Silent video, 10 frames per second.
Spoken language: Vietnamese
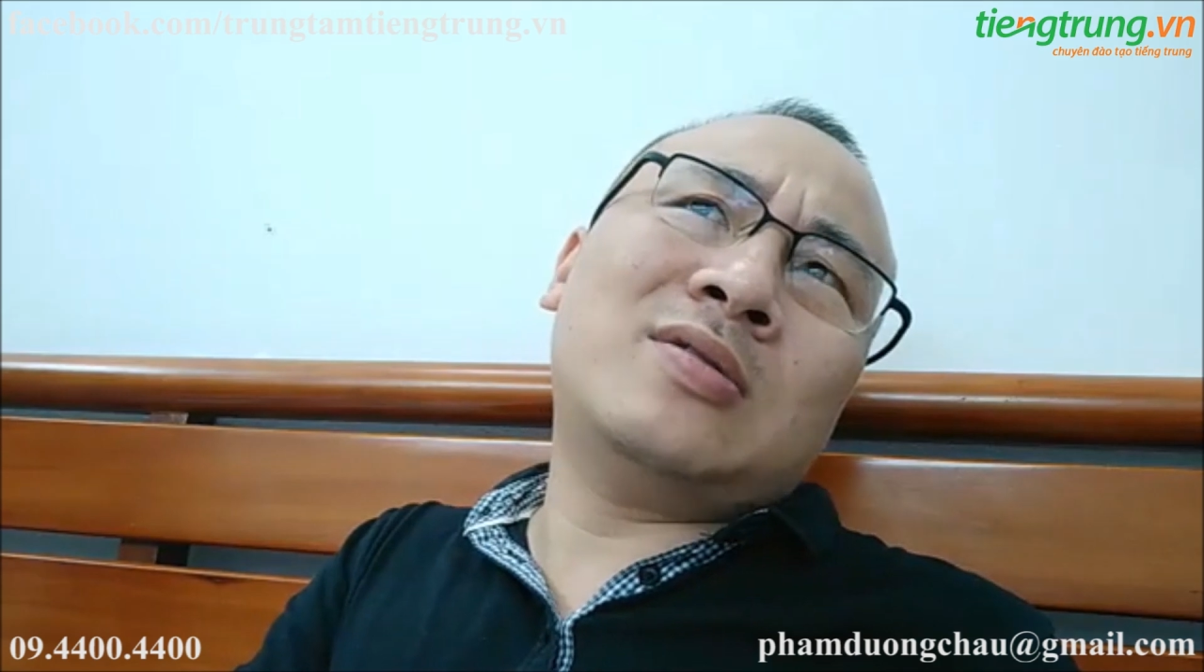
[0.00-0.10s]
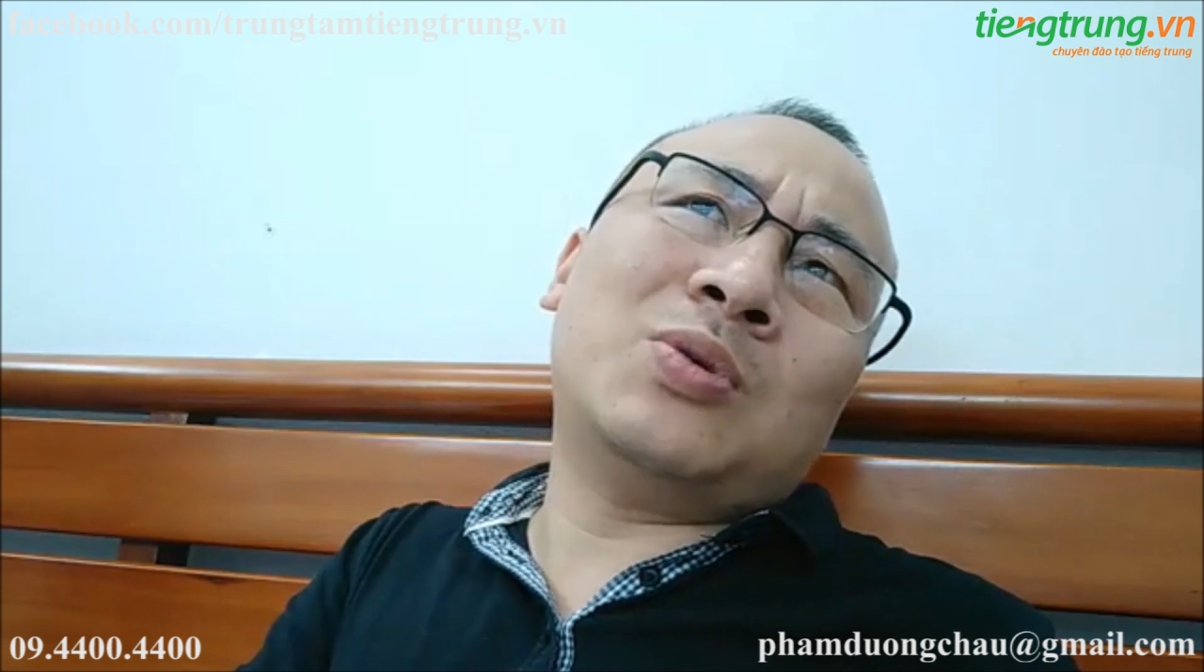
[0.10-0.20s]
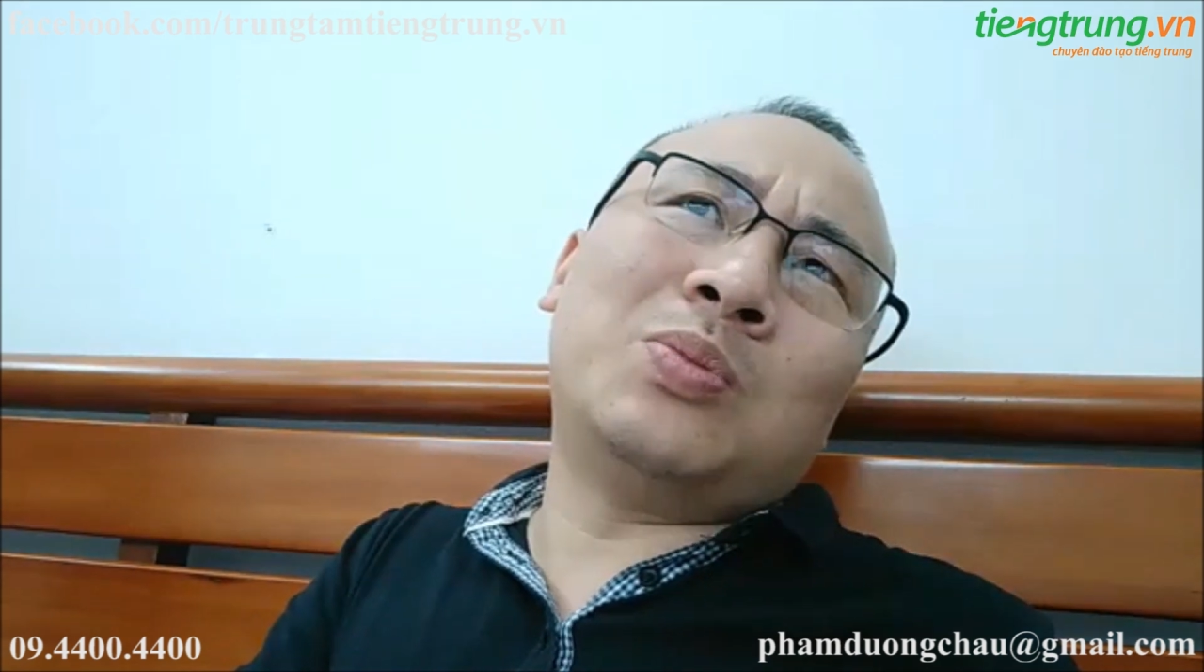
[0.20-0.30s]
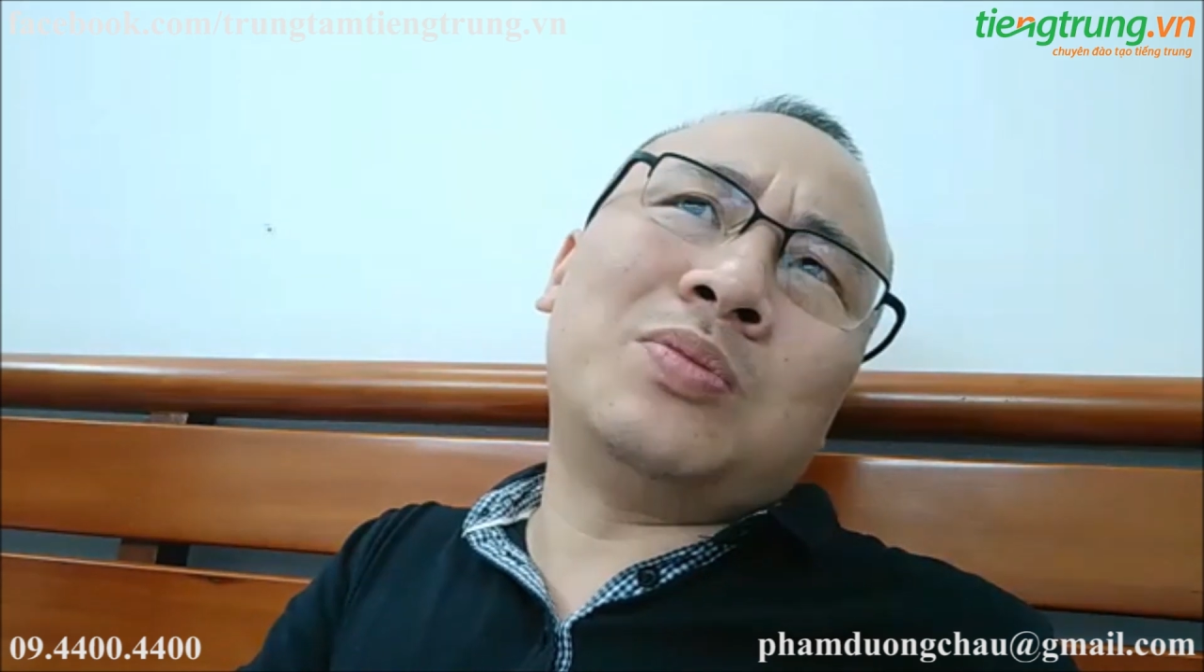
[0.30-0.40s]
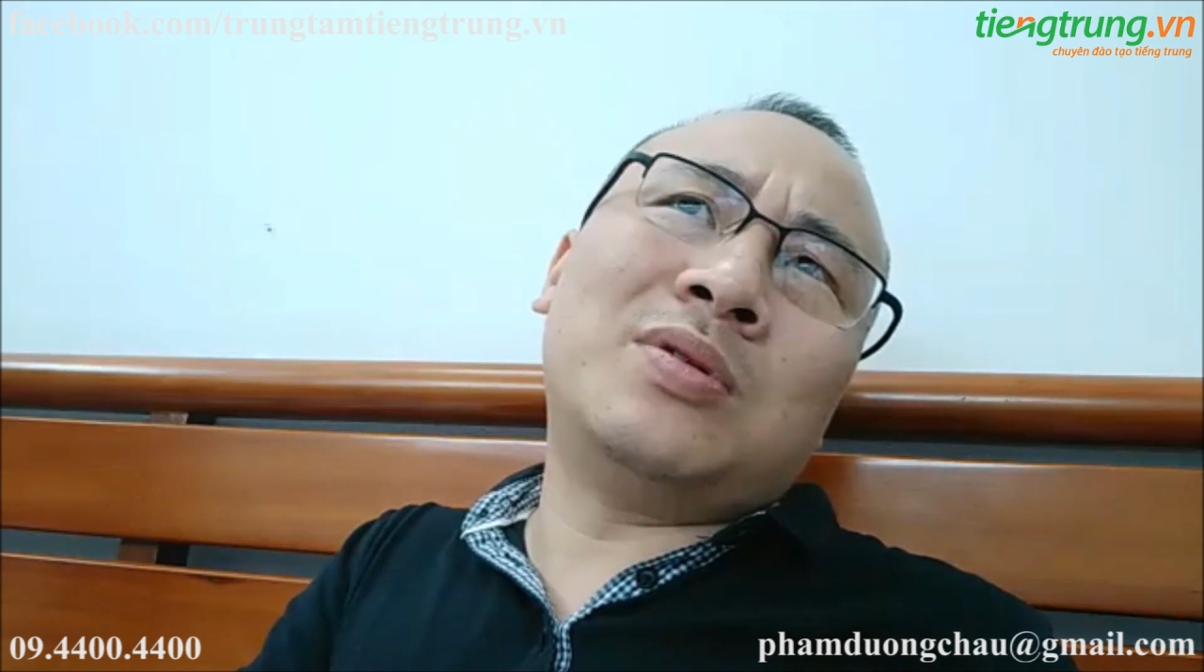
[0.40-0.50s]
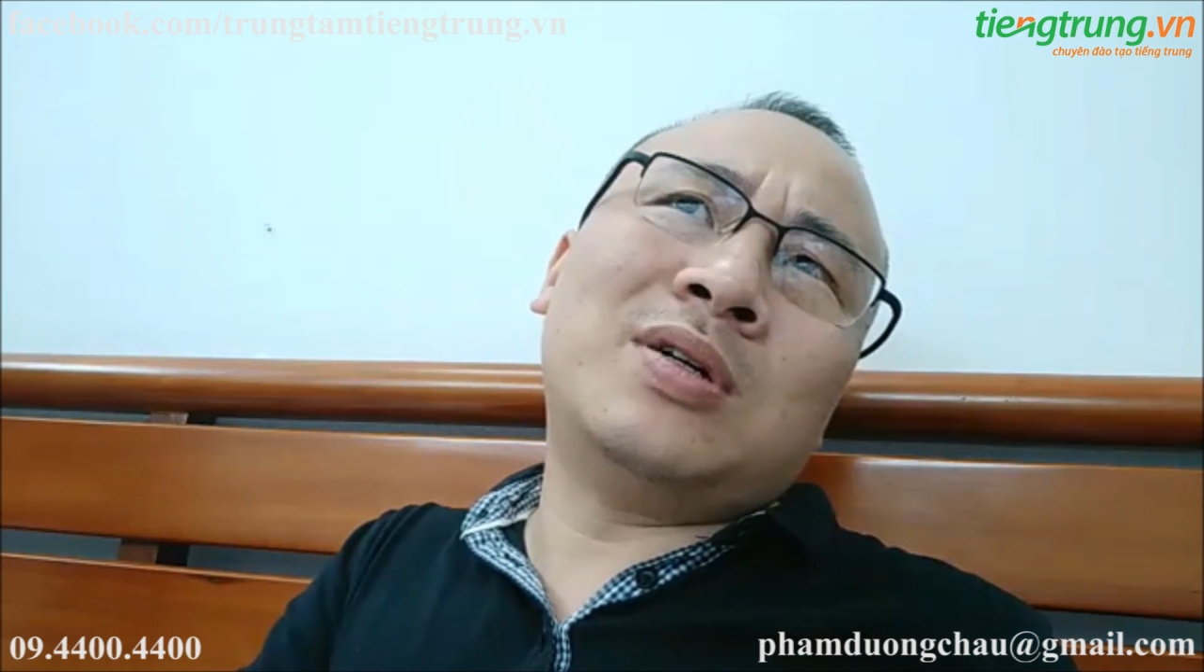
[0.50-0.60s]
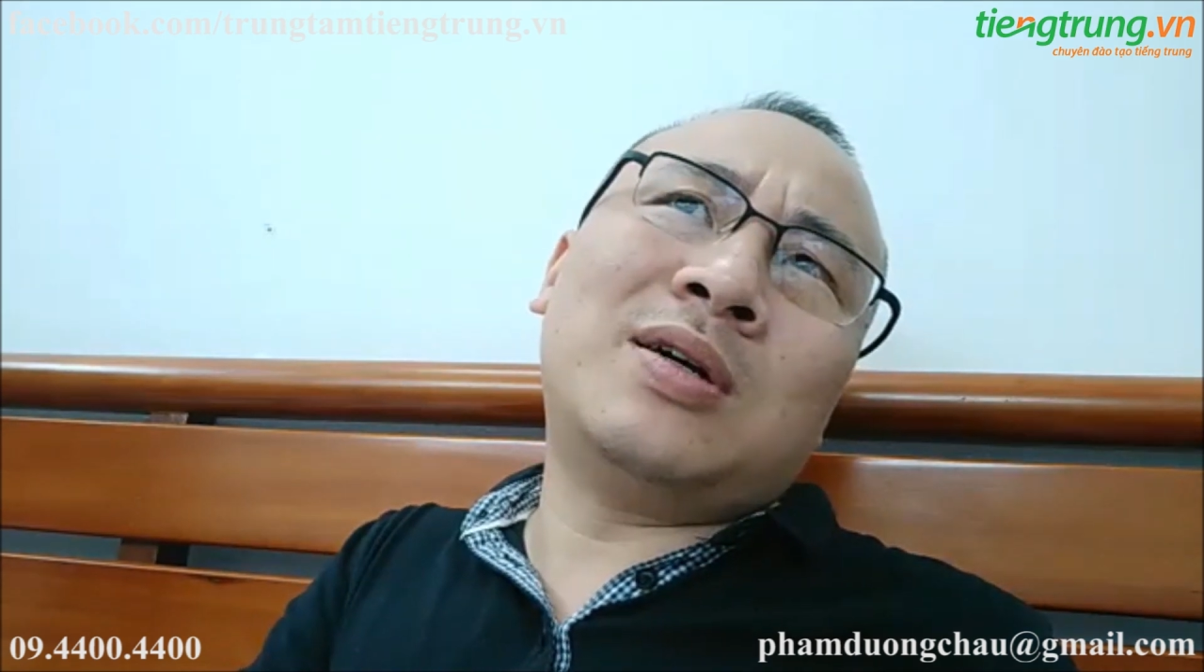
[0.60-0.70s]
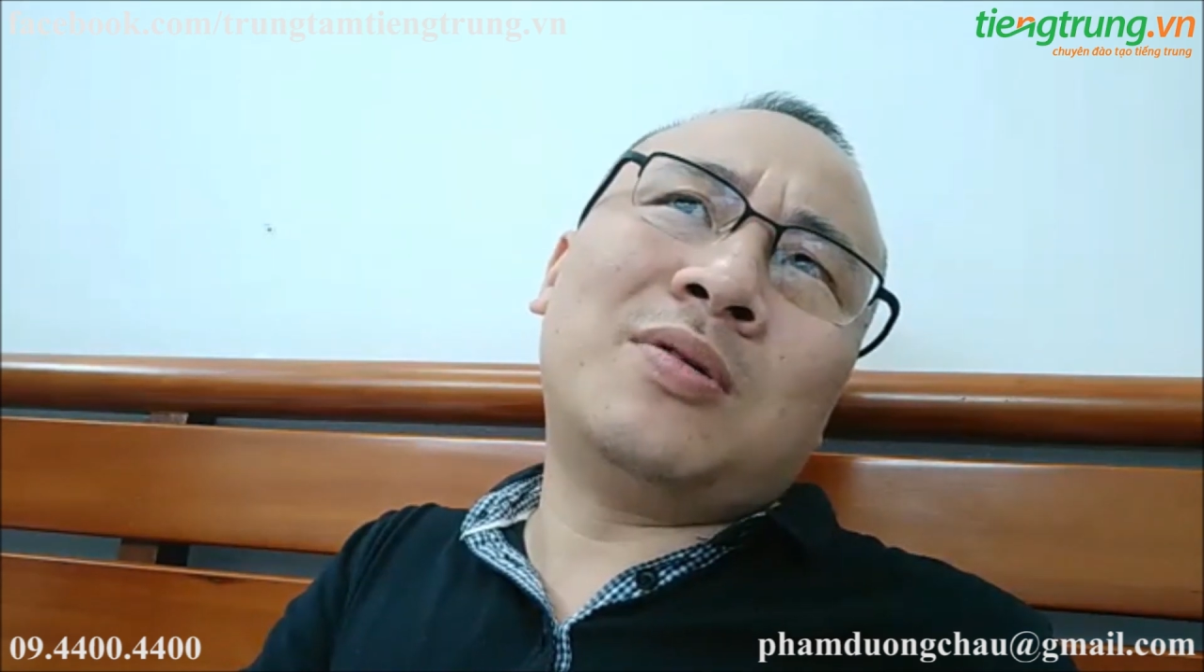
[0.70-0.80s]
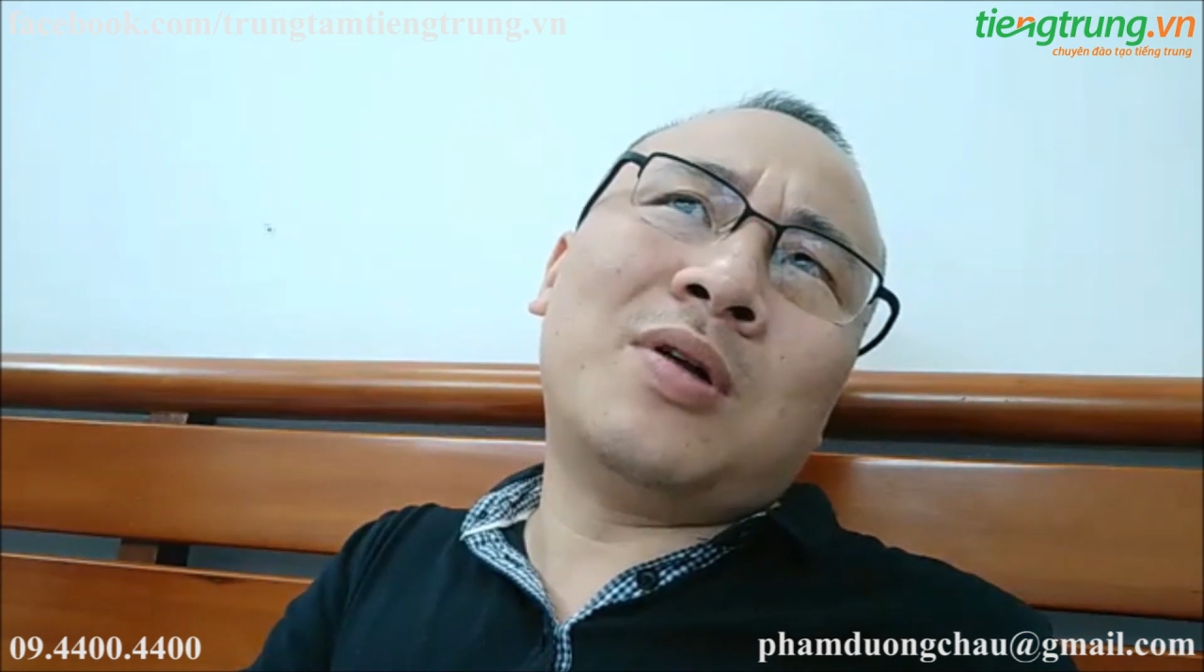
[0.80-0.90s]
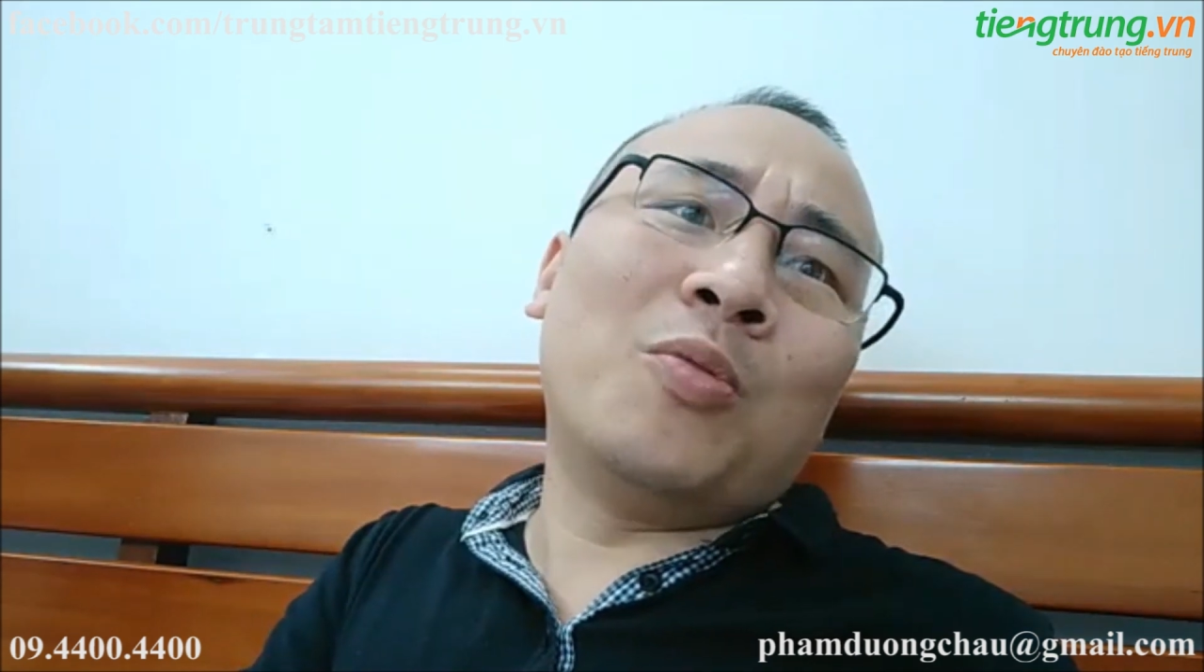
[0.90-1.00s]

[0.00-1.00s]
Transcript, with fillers: dùng như kiểu là